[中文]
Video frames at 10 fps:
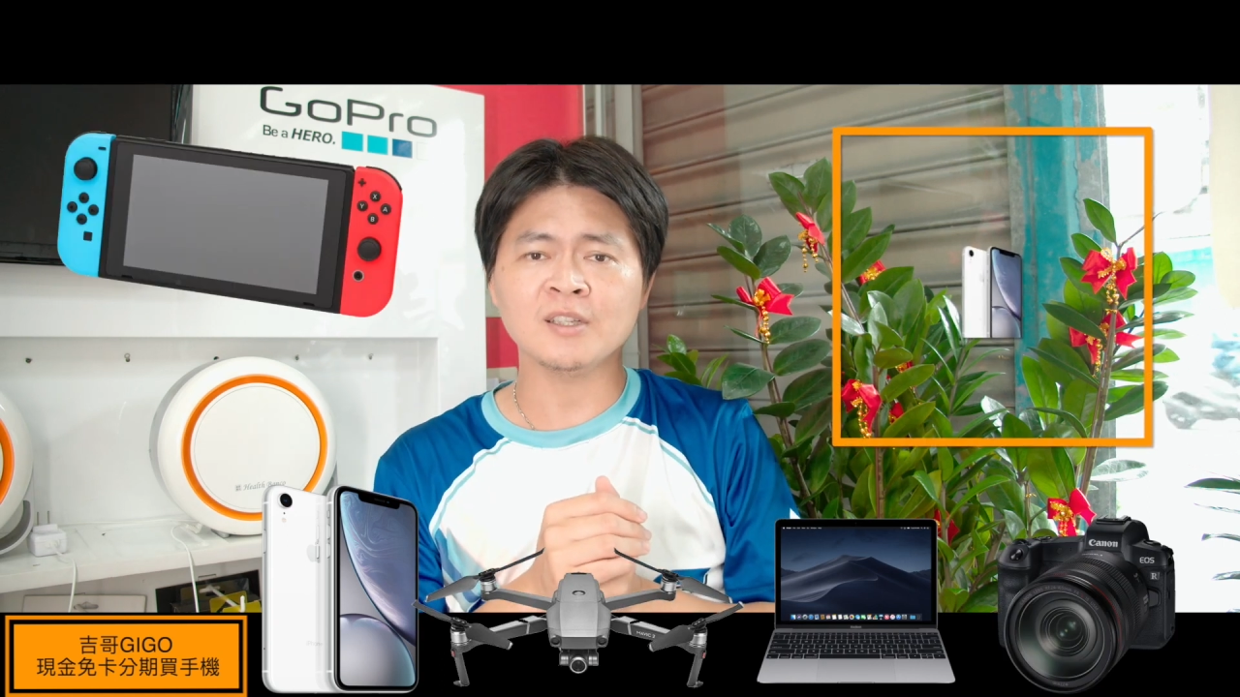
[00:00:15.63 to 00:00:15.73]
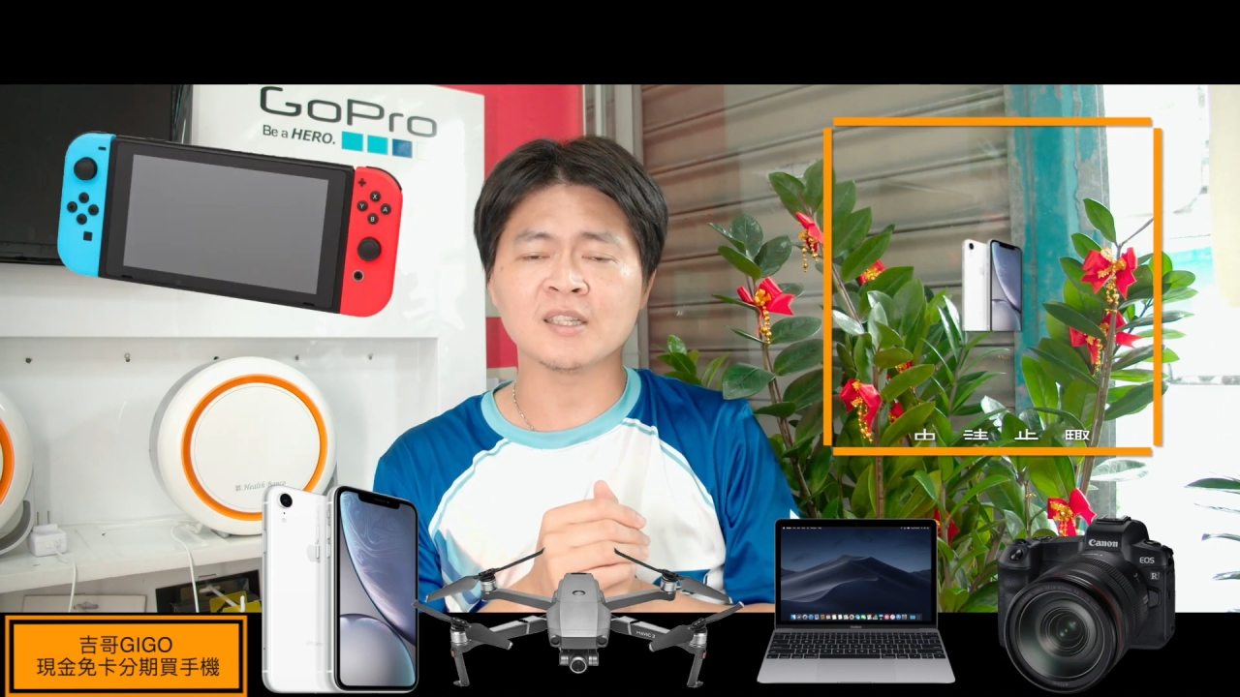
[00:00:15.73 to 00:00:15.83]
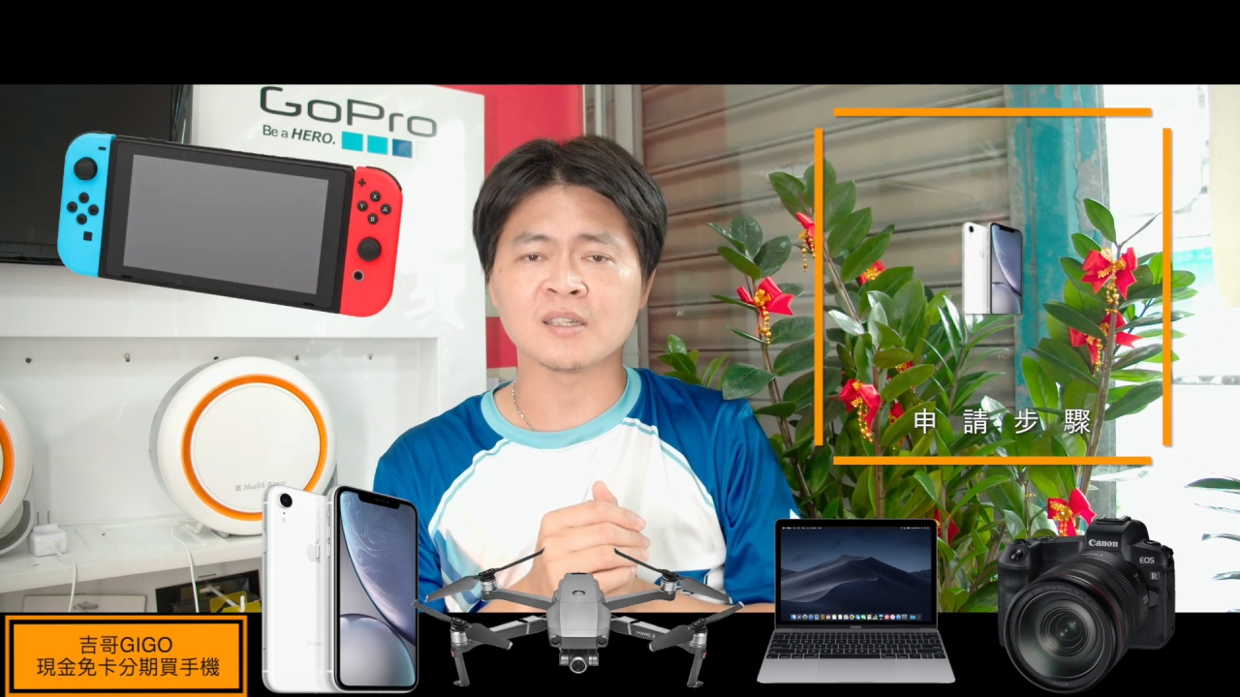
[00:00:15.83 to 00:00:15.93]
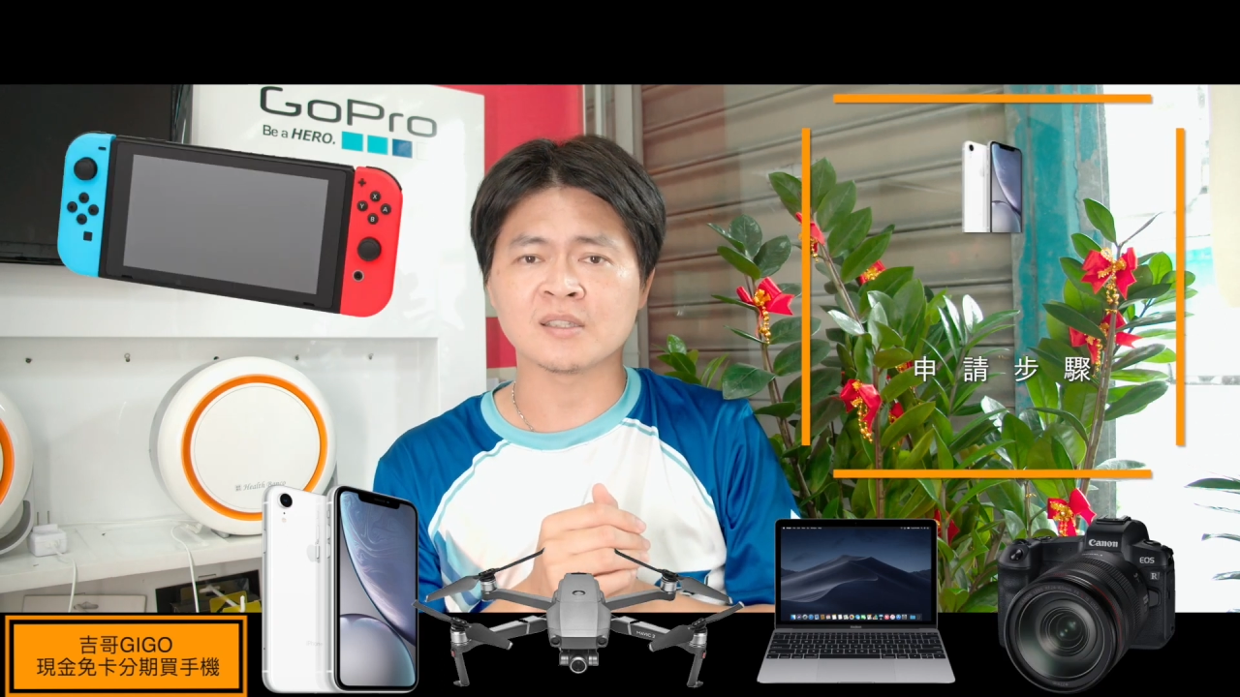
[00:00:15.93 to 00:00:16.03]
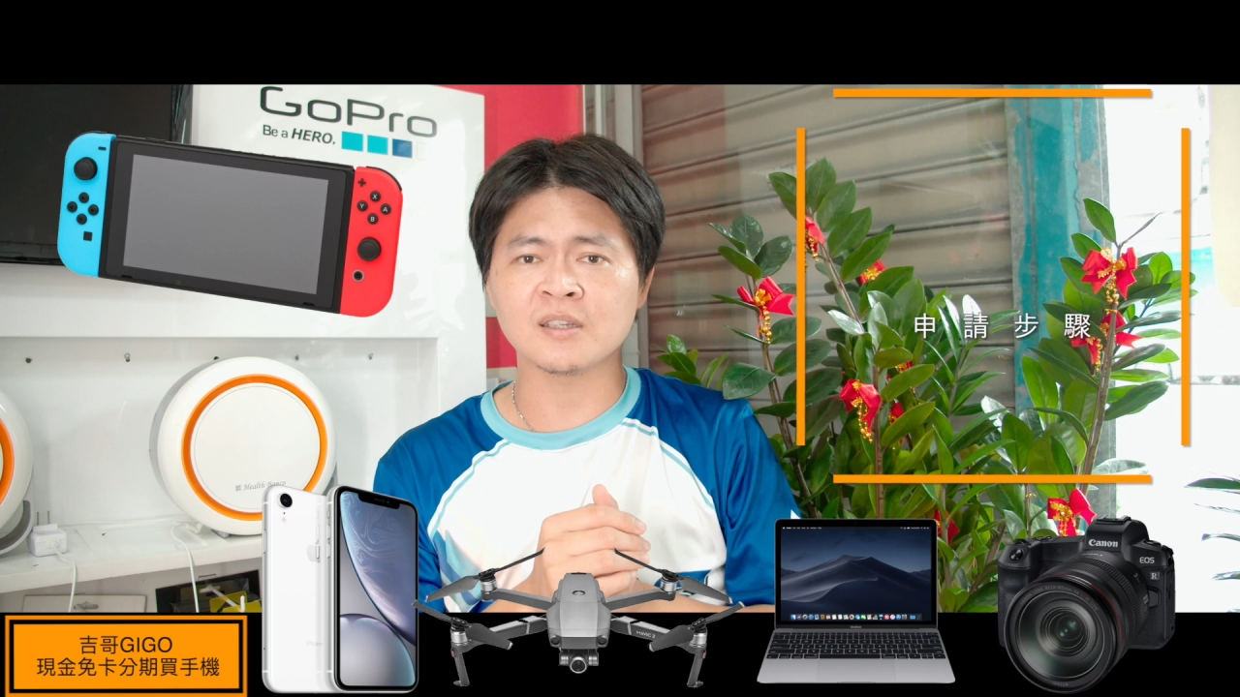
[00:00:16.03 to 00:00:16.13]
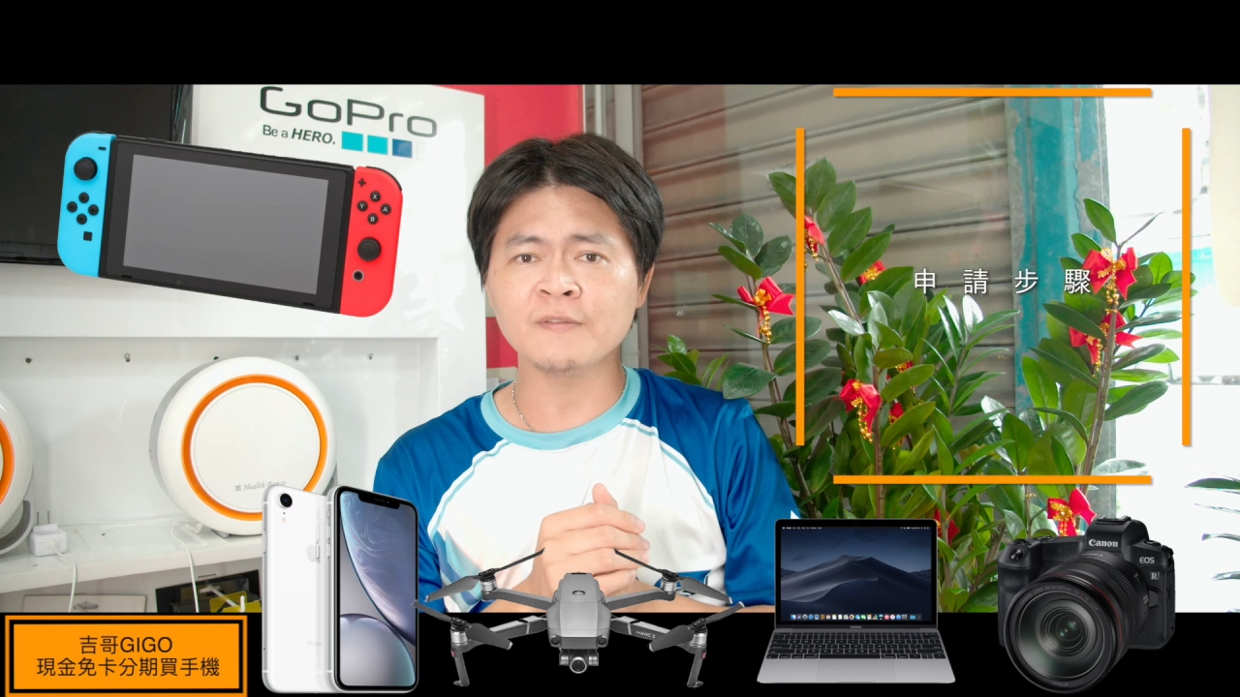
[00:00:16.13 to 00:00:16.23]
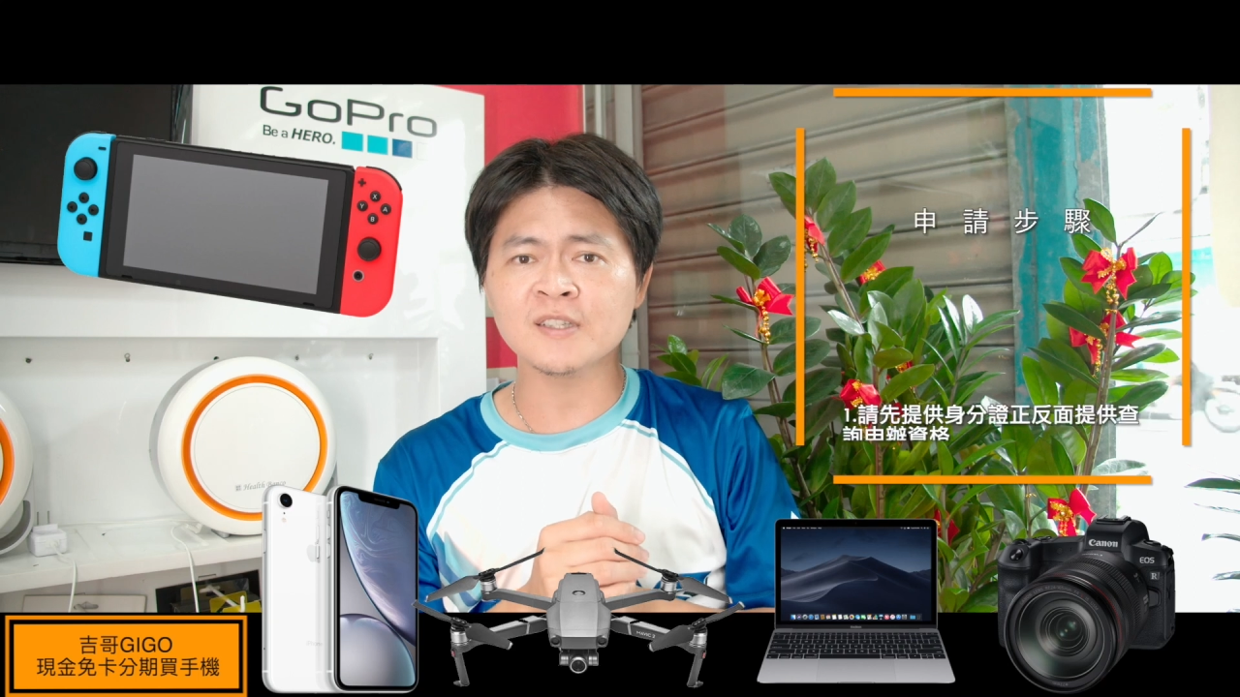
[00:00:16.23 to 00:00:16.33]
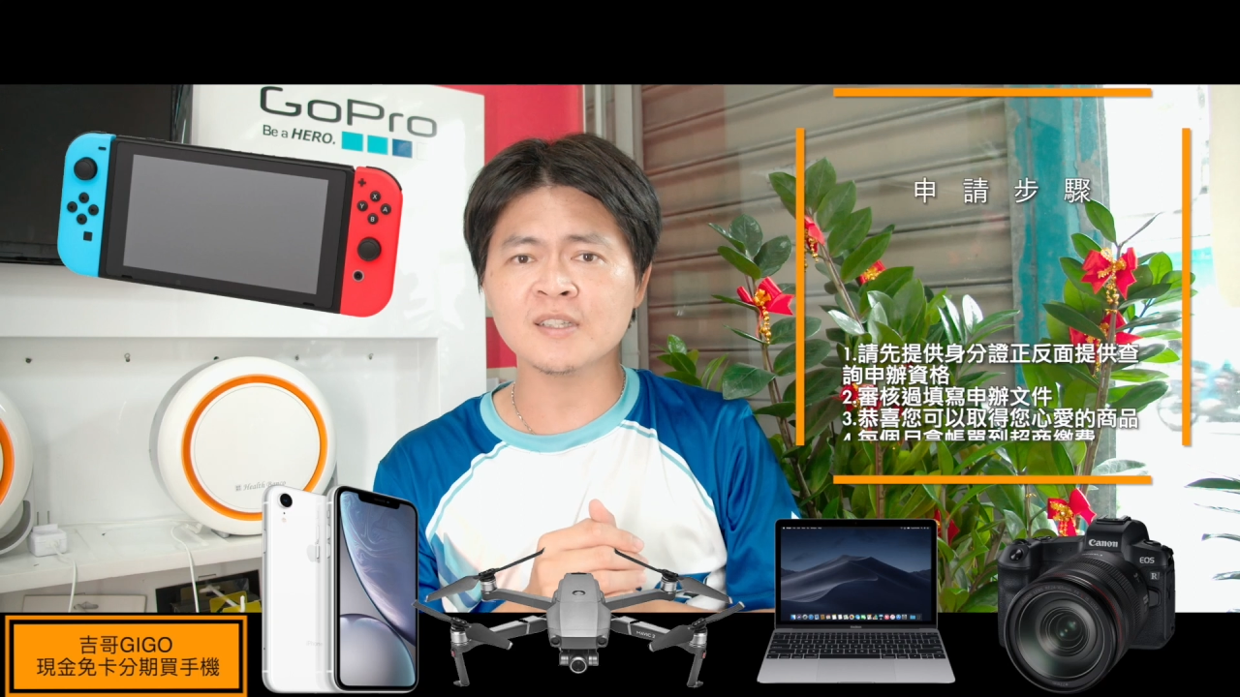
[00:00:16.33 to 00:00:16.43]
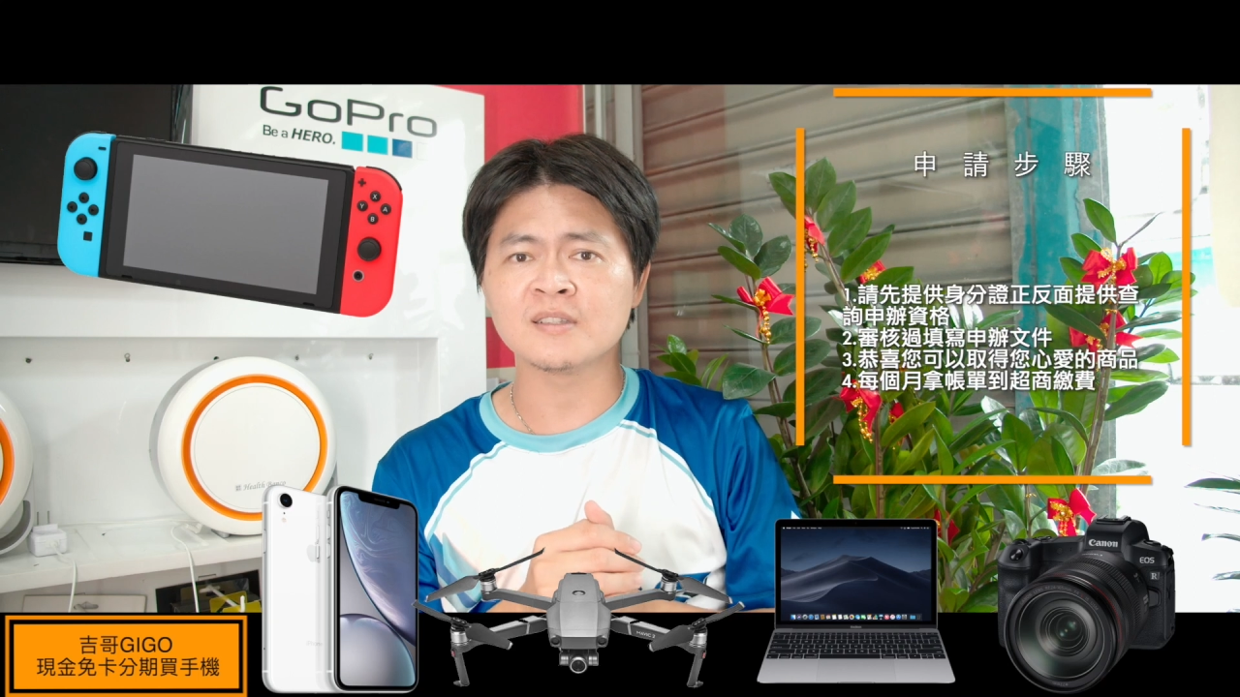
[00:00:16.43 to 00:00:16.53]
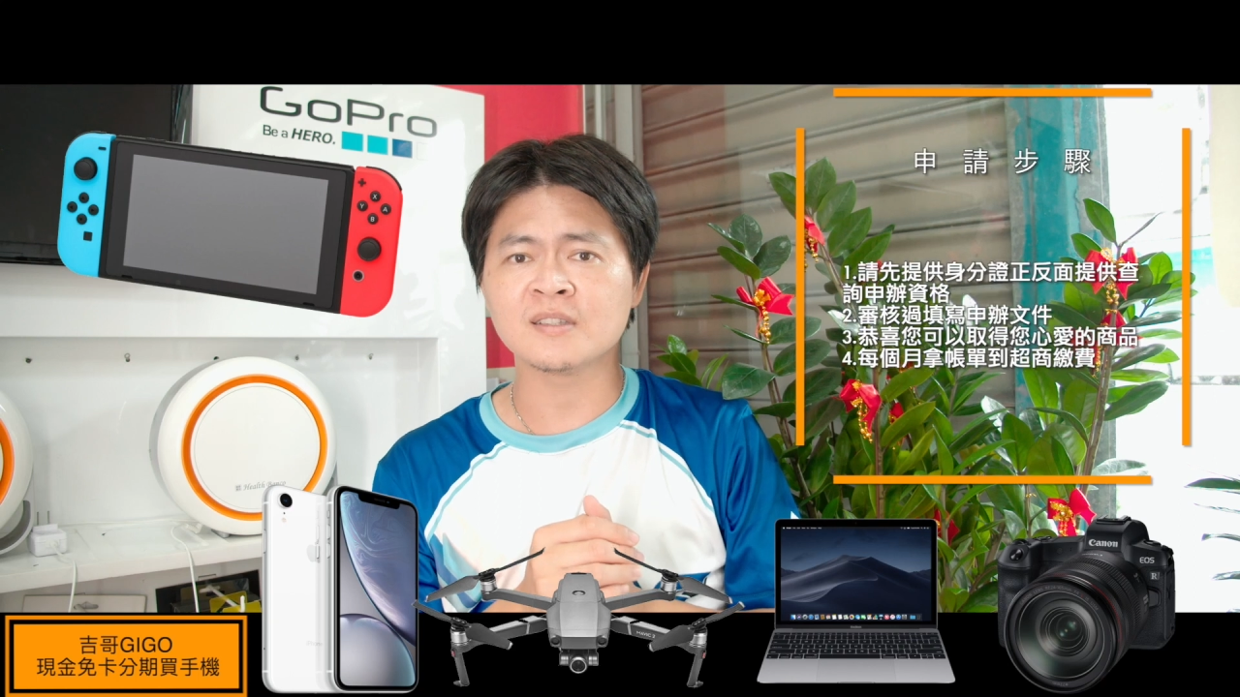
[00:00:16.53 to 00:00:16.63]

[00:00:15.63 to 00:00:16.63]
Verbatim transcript: 你的身份证